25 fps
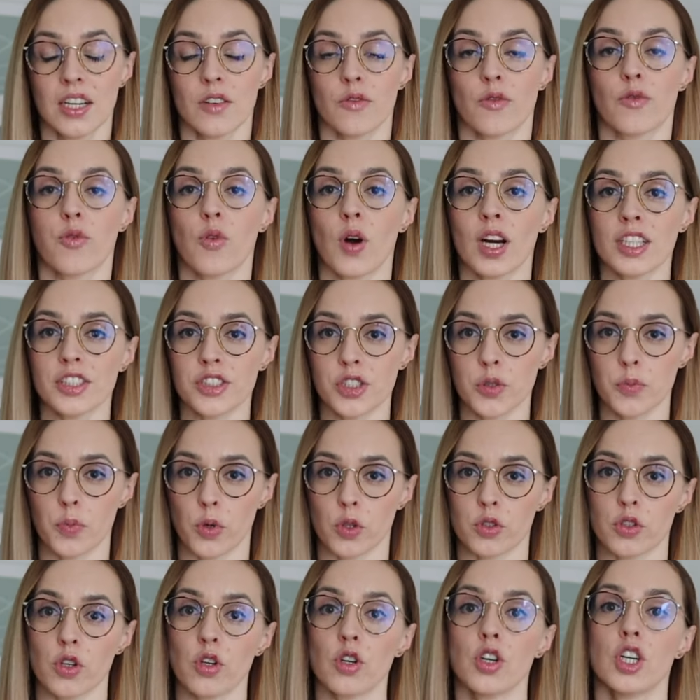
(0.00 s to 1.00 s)
Właśnie
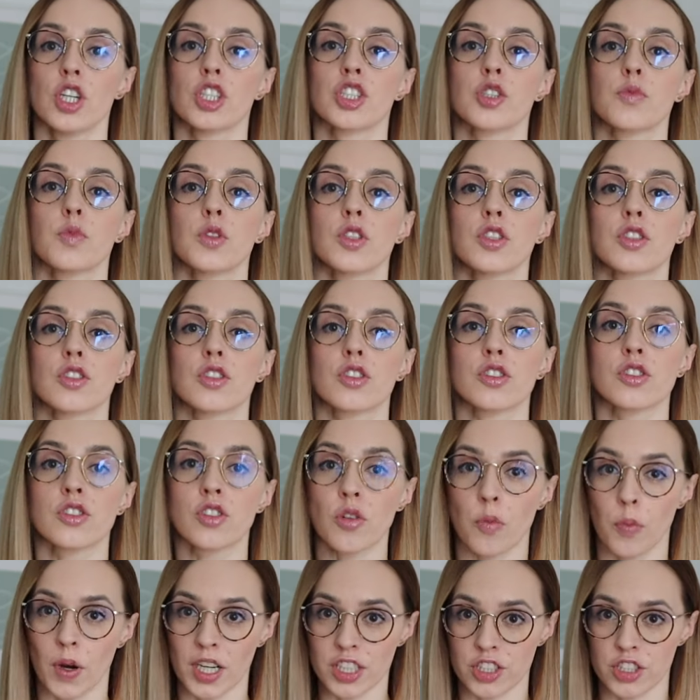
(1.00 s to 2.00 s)
po to, żeby
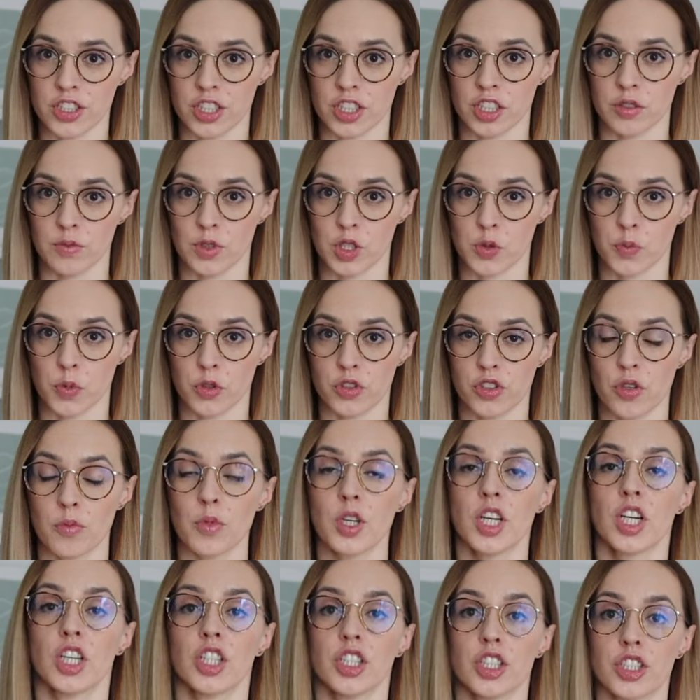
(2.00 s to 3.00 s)
zobaczyć, jaki masz
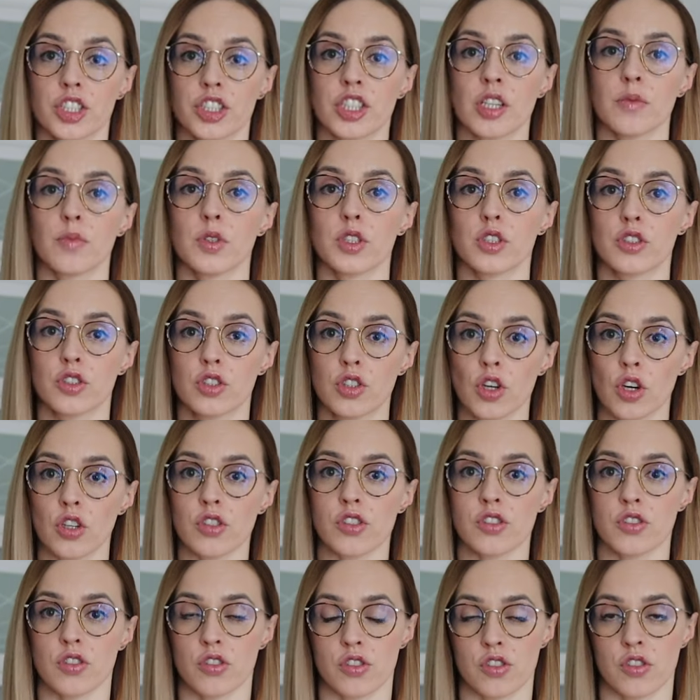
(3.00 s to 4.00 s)
poziom i żeby
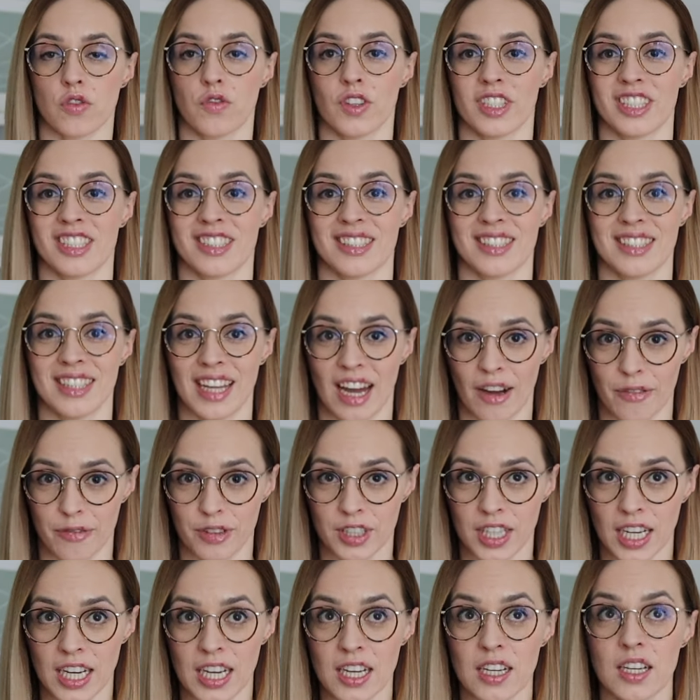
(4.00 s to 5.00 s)
dostosować
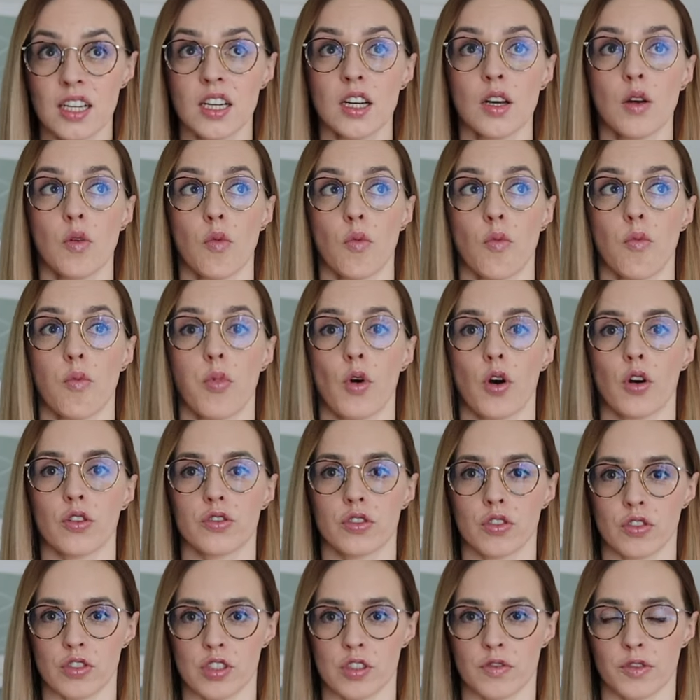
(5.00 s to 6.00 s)
dawkę bo
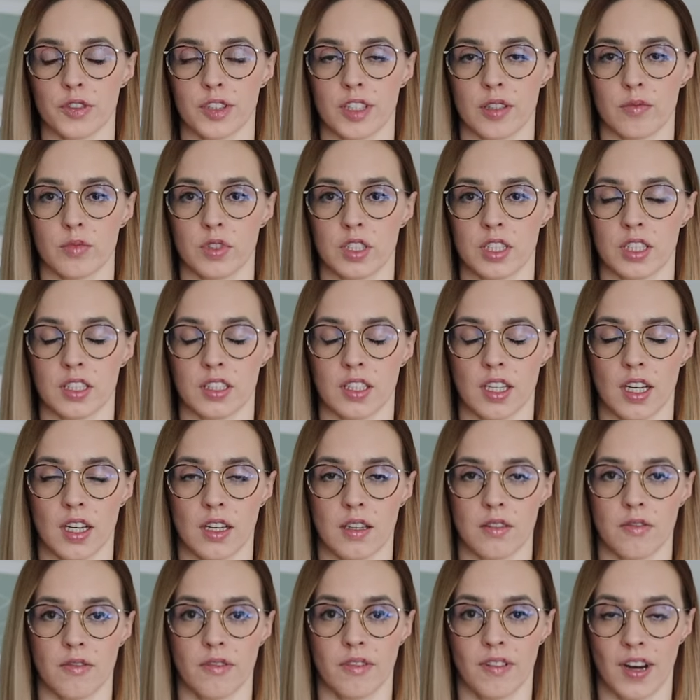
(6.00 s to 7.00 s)
to, że witaminę
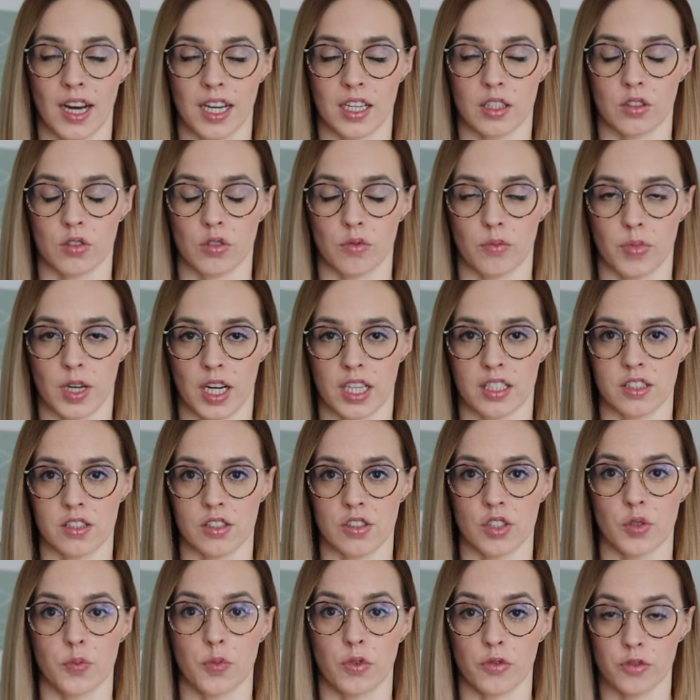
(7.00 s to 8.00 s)
D warto
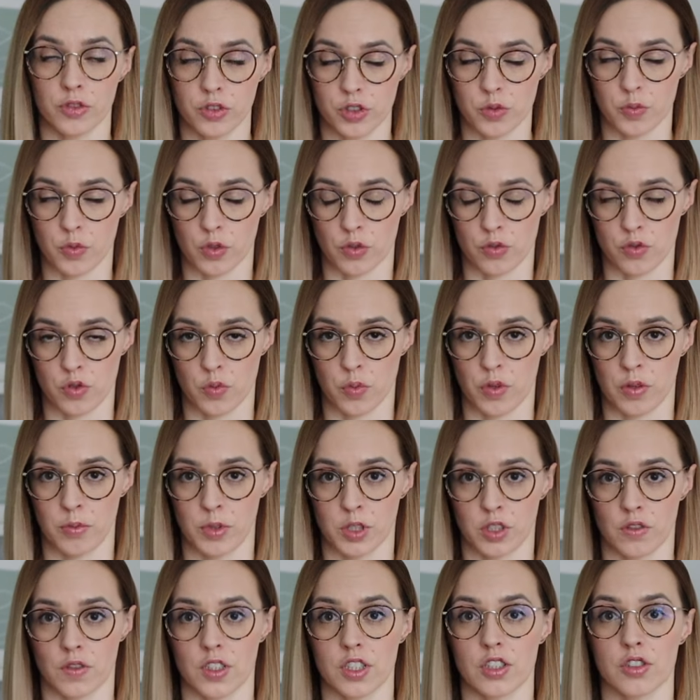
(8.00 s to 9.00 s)
brać i powinniśmy ją
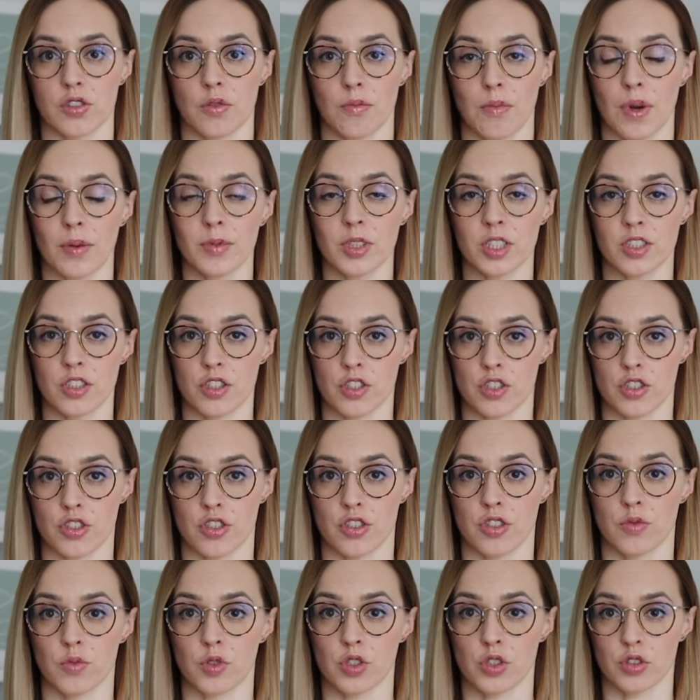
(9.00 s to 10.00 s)
suplementować, to mam nadzieję, że
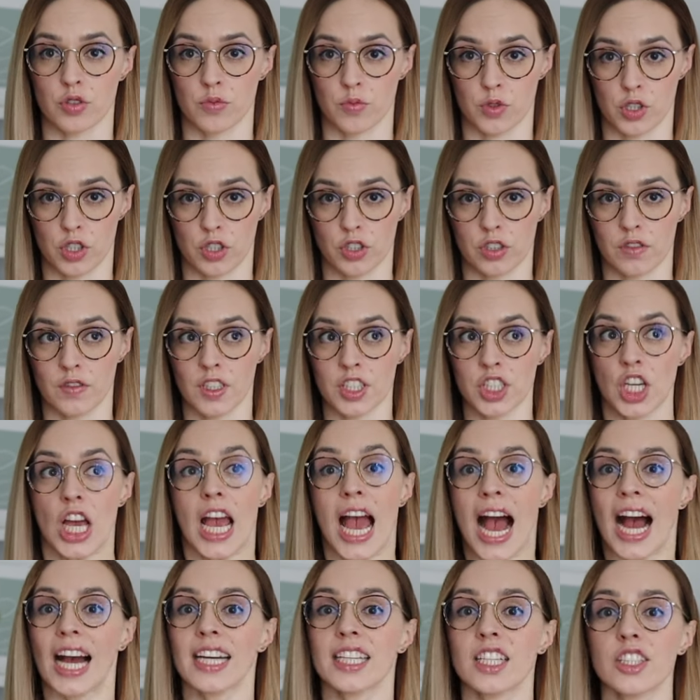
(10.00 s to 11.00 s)
Cię nie muszę o tym przekonywać,
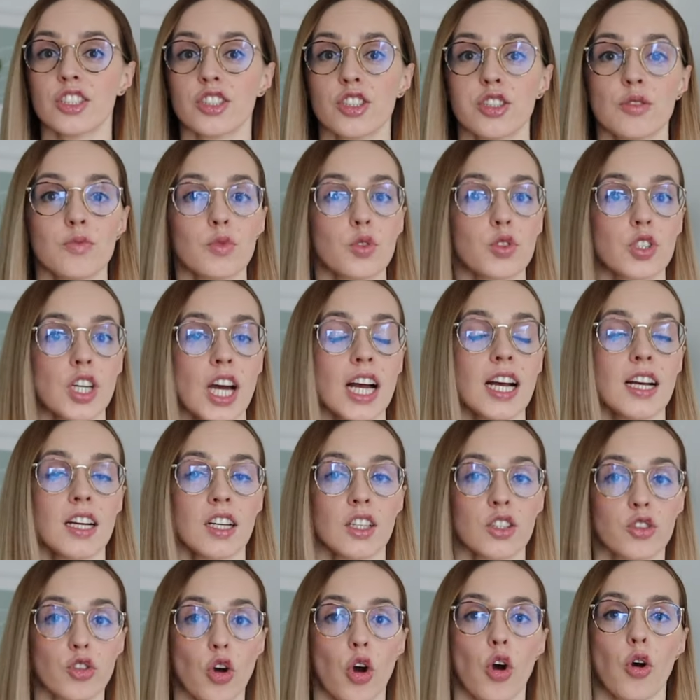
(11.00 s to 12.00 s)
a jeśli muszę,
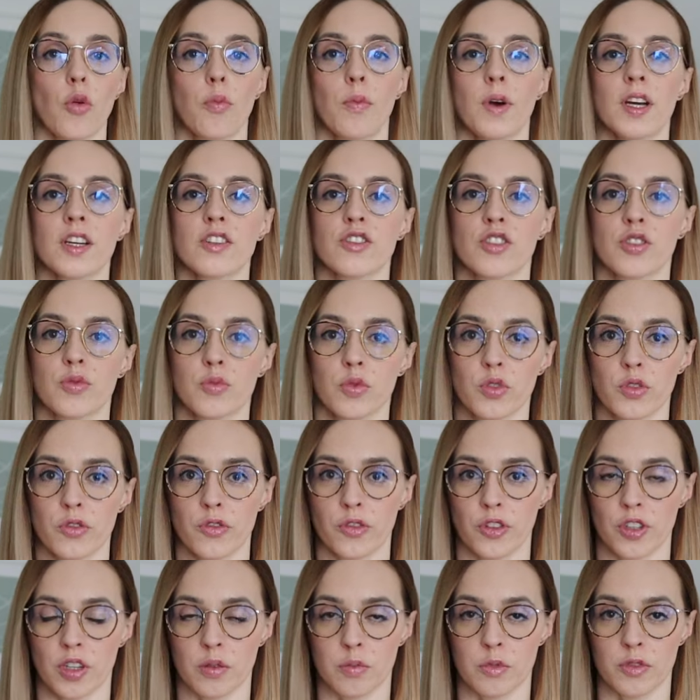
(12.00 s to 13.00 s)
to obejrzyj mój
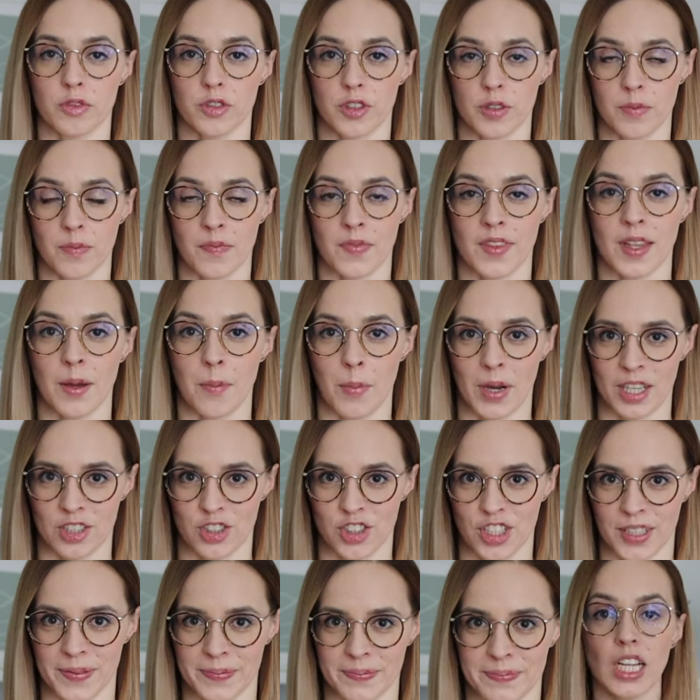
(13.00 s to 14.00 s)
film w tym
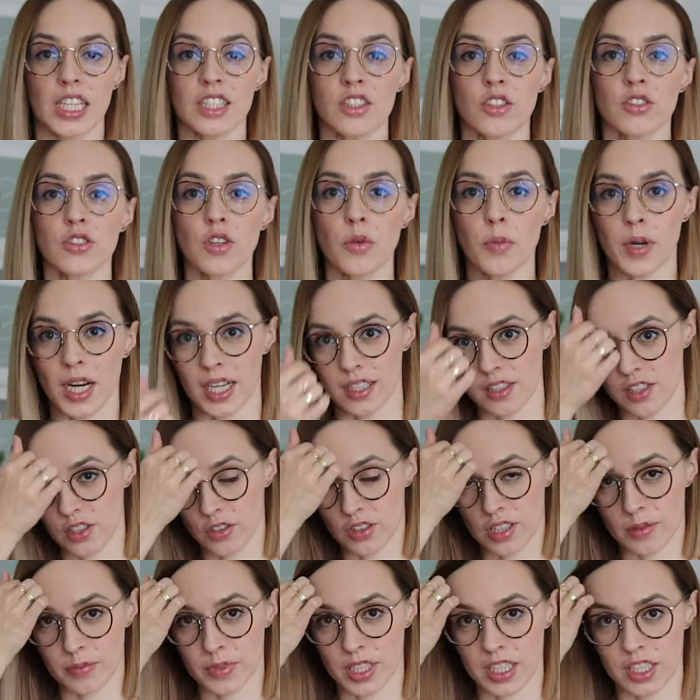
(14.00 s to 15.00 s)
temacie. No dobra,
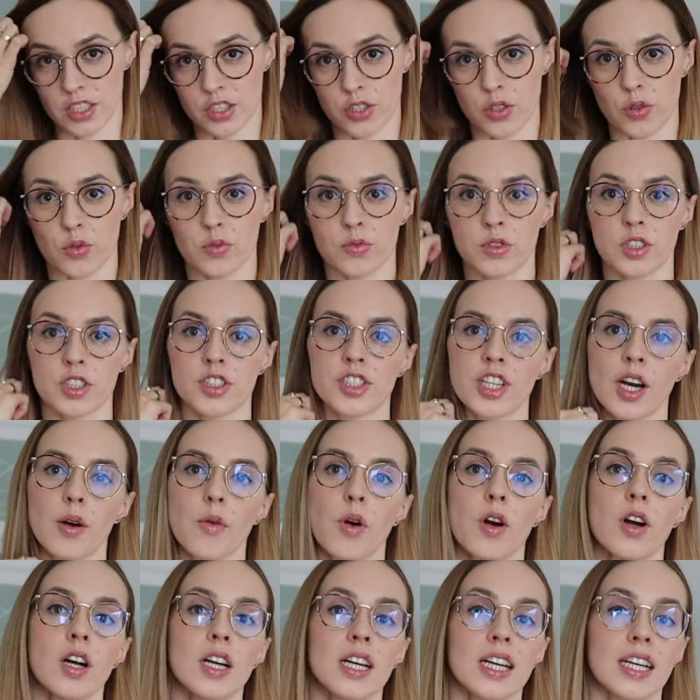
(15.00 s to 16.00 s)
co tam dalej się u mnie
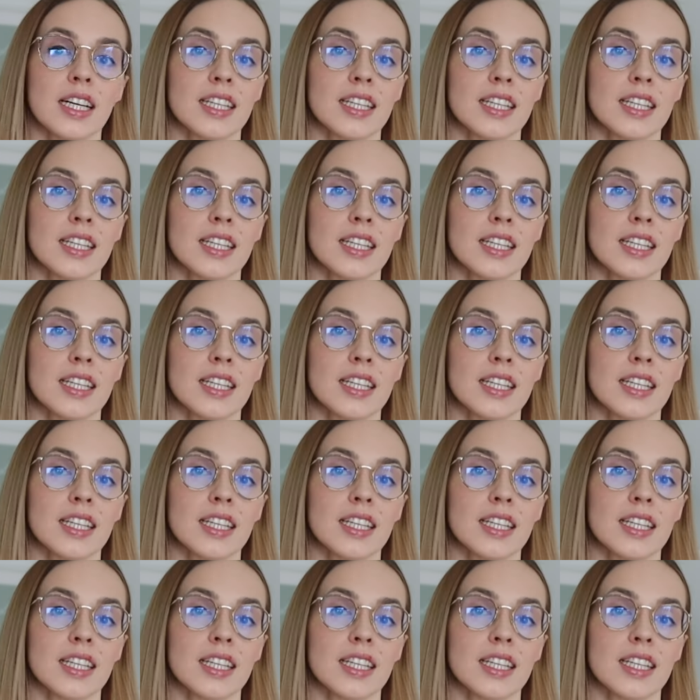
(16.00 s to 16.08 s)
działo?